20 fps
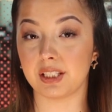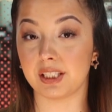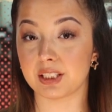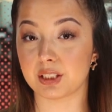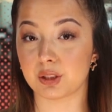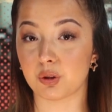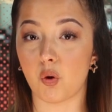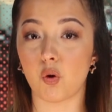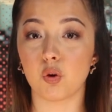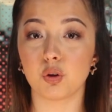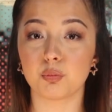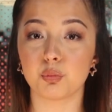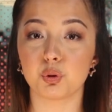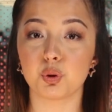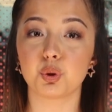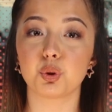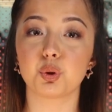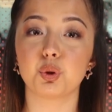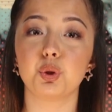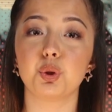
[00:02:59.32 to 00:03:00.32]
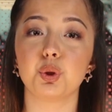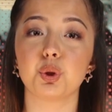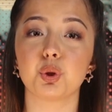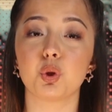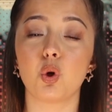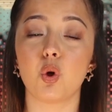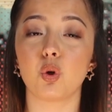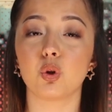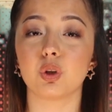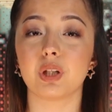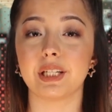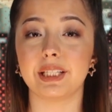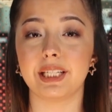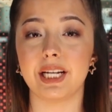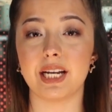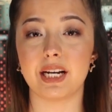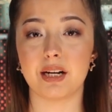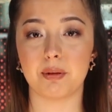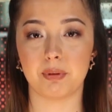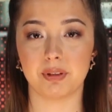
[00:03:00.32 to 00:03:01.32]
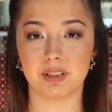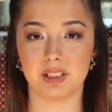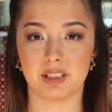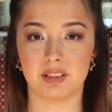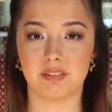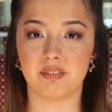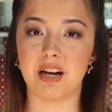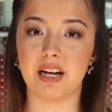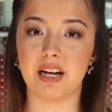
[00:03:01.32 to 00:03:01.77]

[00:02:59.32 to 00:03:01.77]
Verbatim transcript: annesi olmuş, küçük oğluna Kerem adını